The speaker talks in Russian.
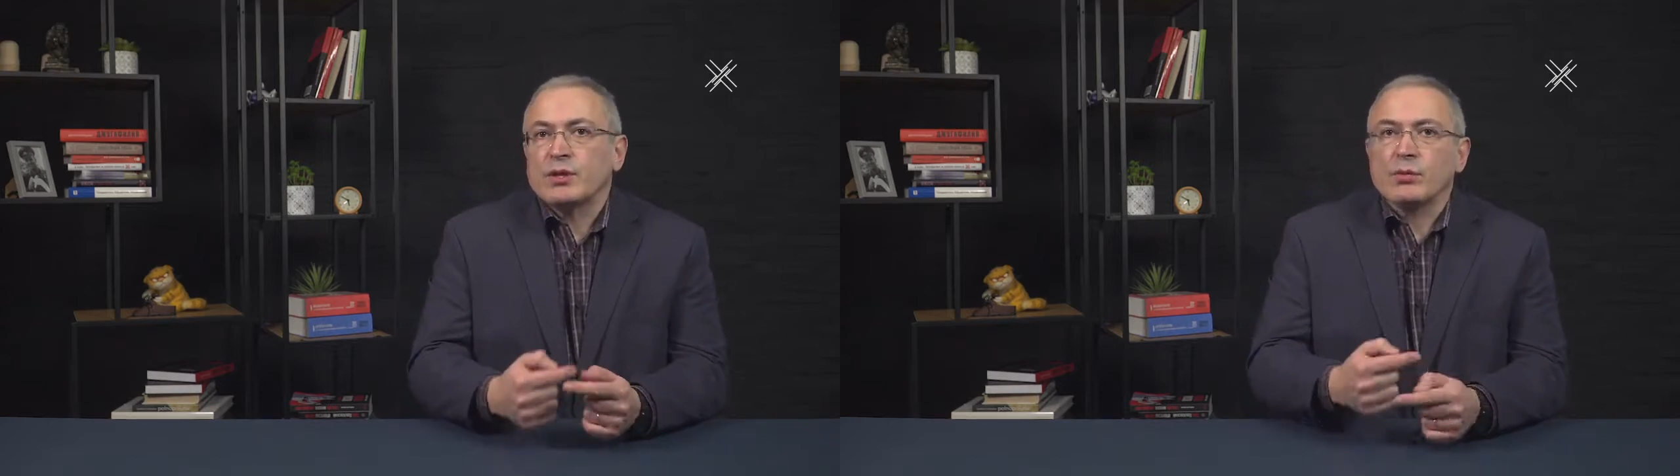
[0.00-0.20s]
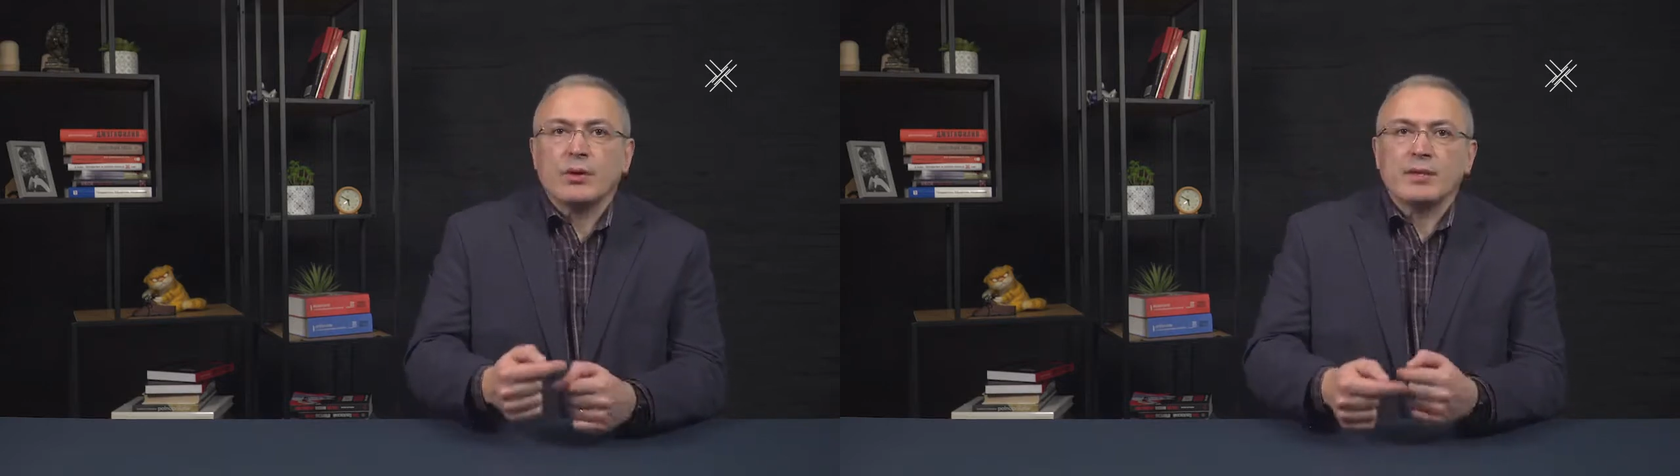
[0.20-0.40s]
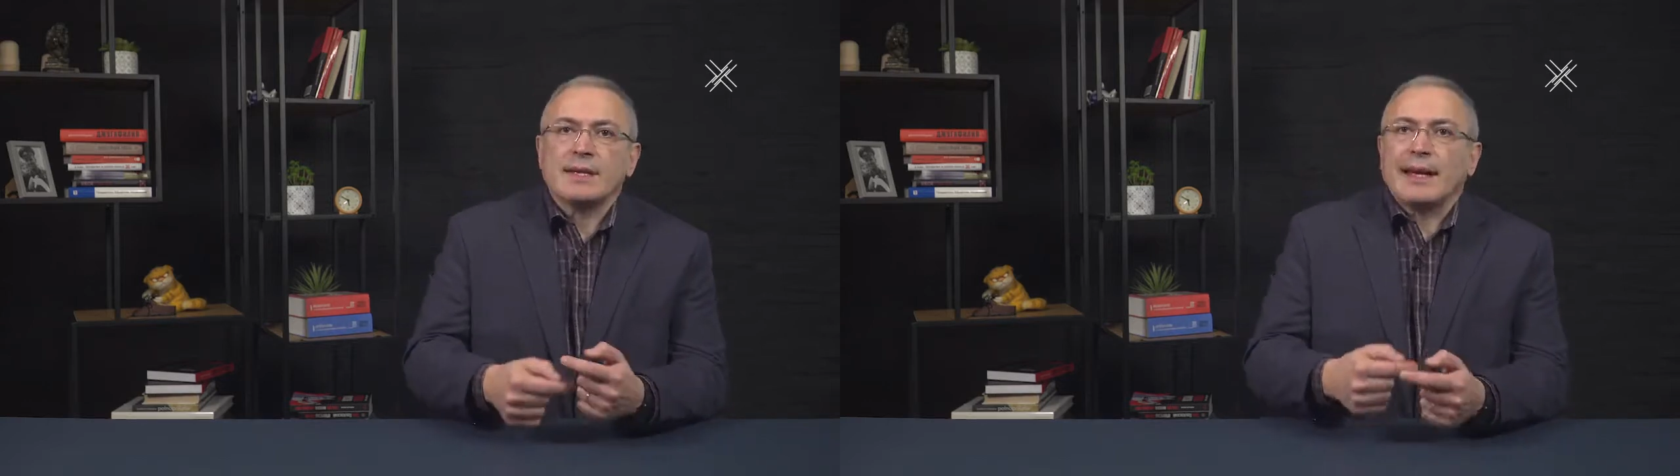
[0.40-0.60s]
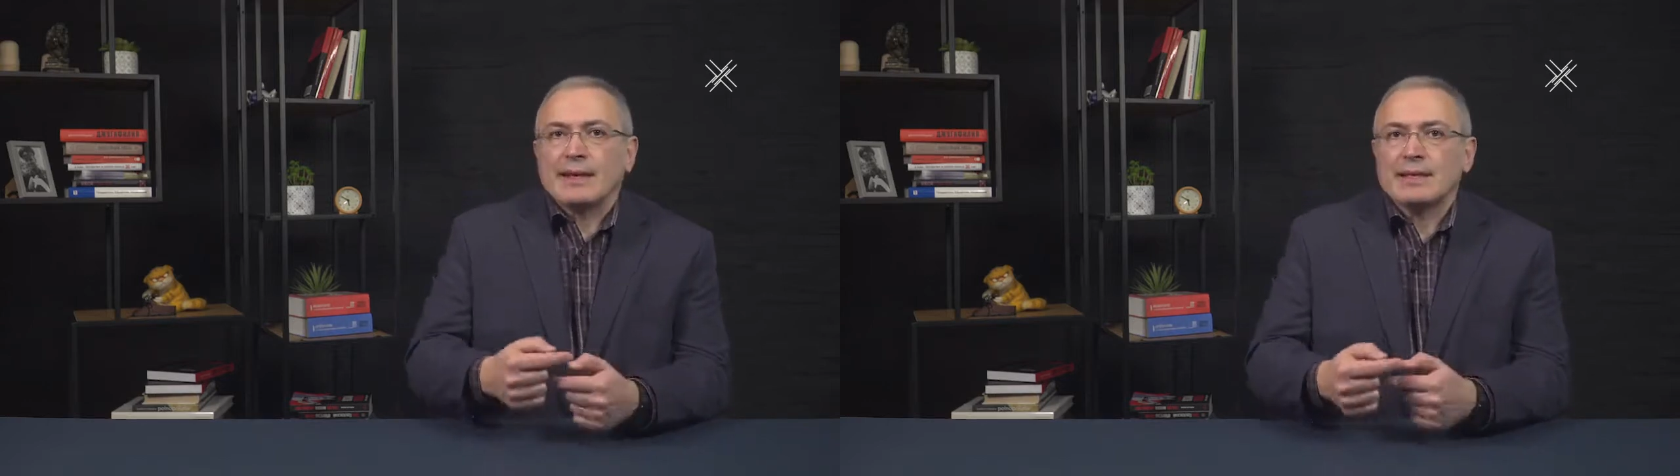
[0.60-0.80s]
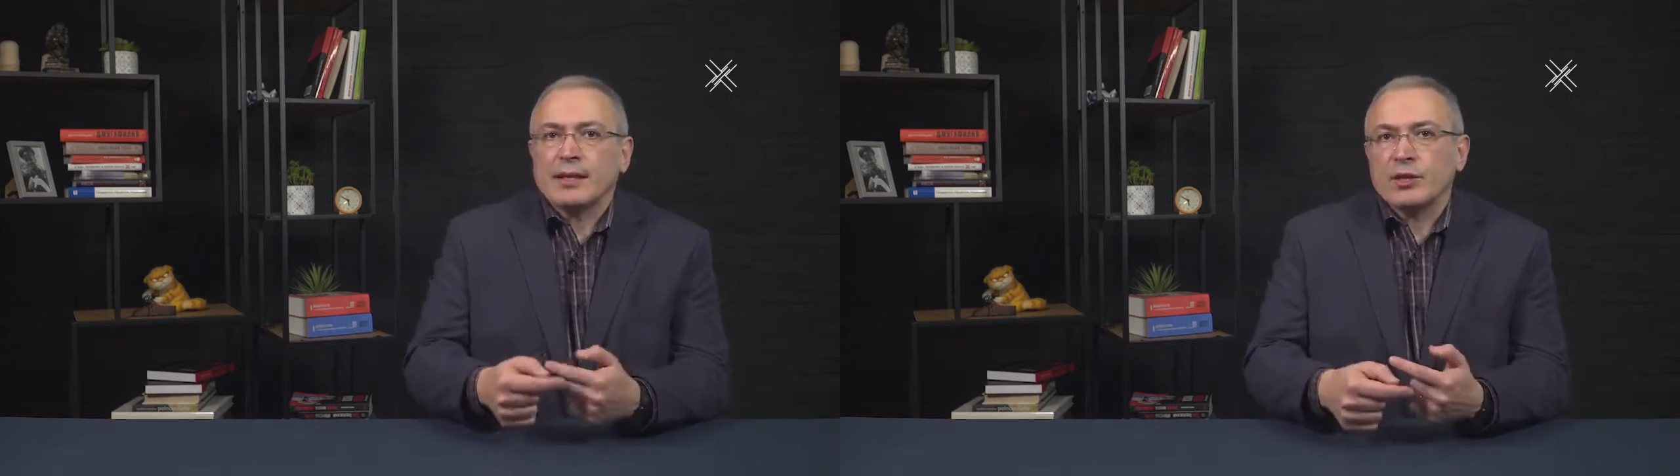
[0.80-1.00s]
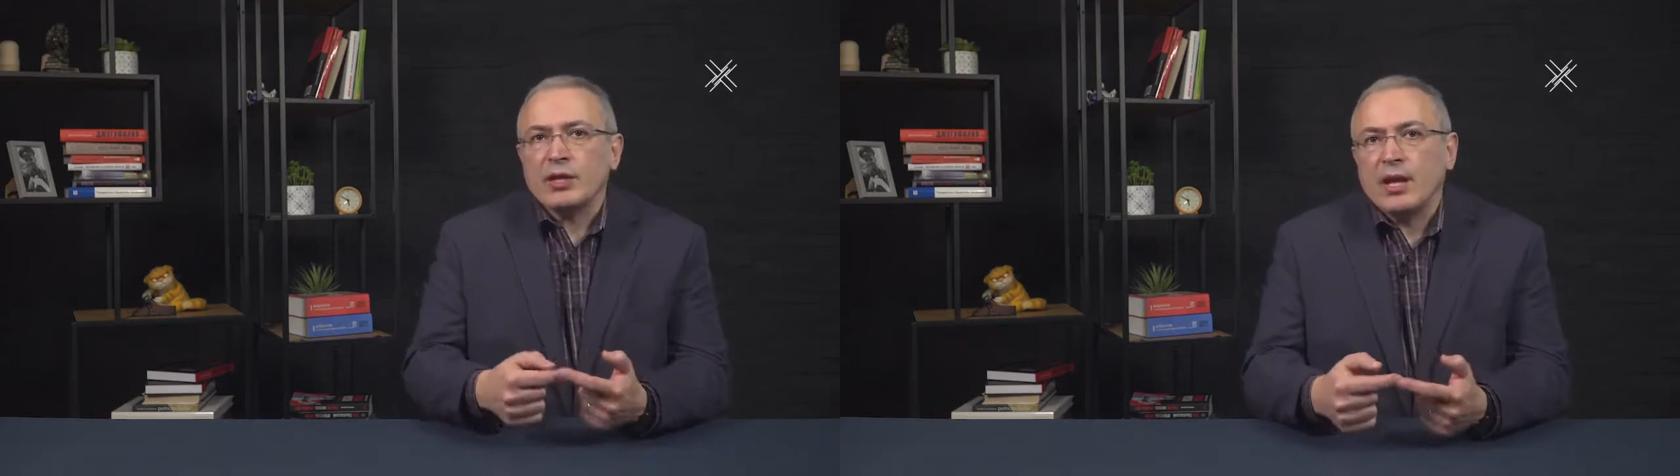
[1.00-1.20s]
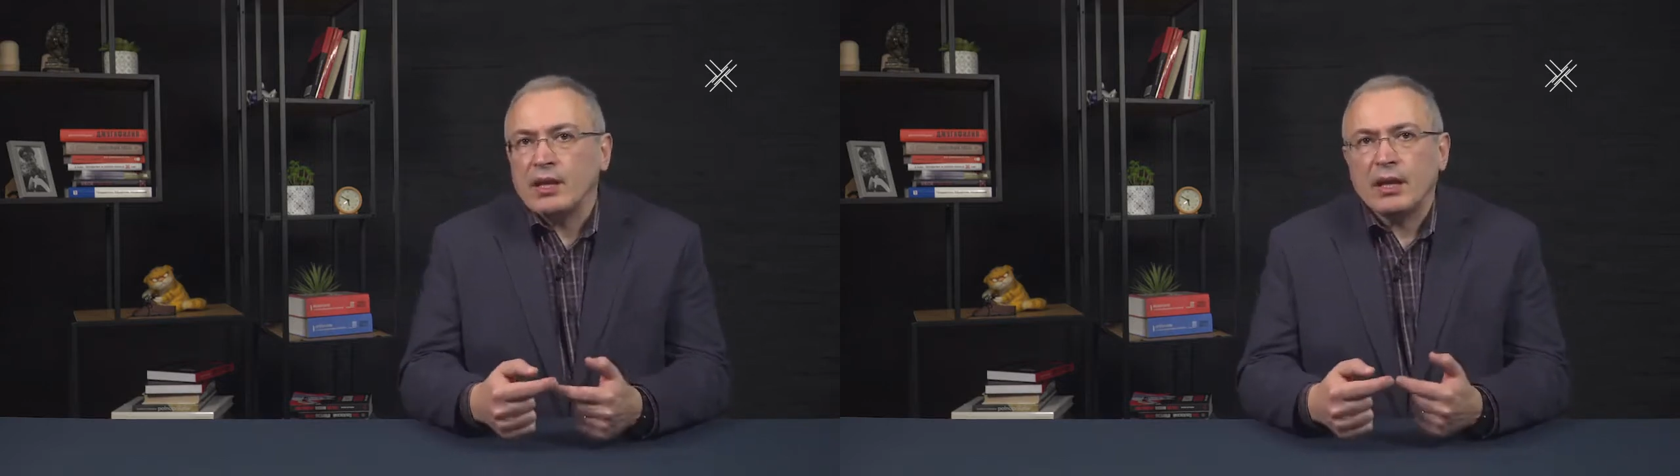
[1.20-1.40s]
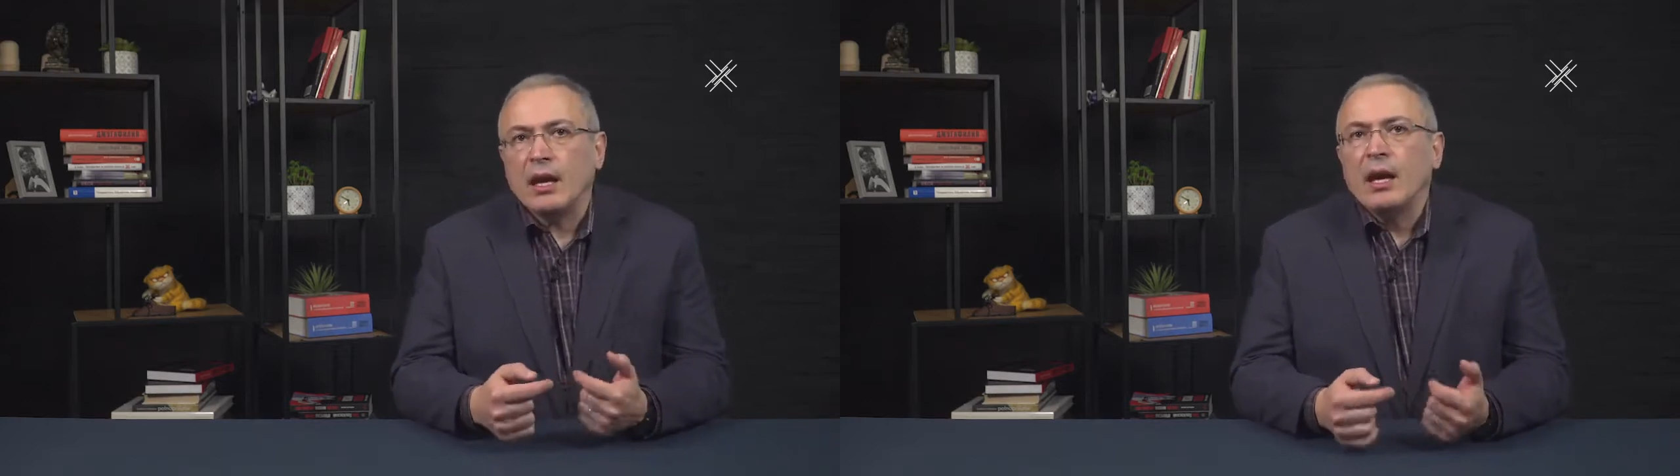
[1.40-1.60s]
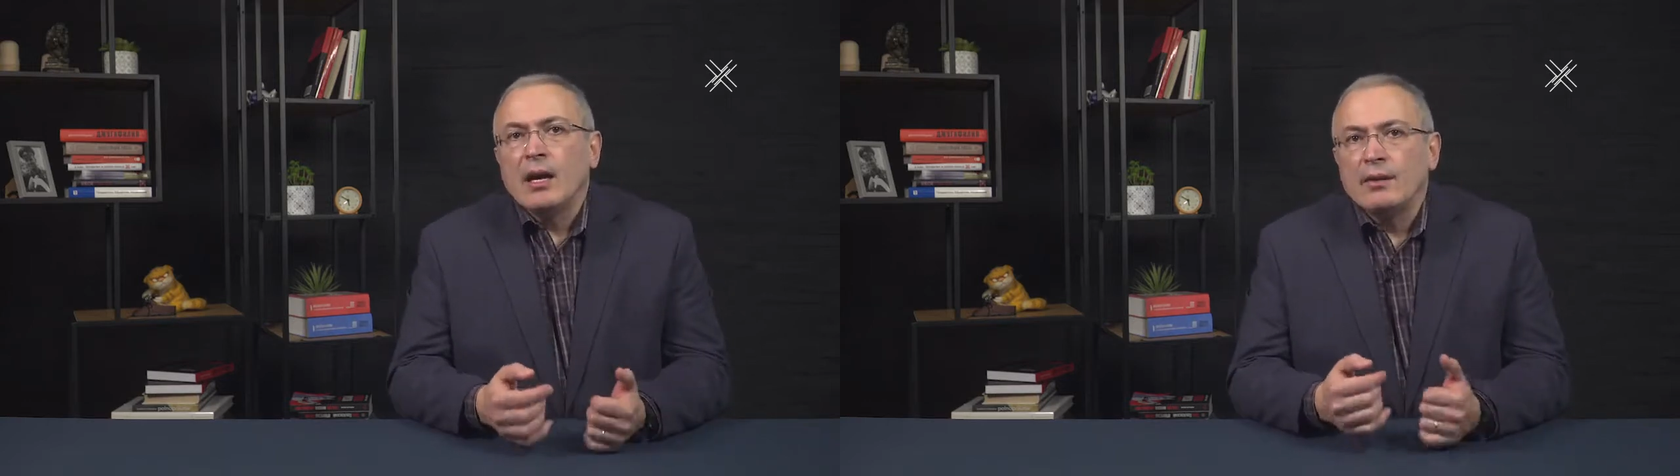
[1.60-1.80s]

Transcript: ситуации осложнения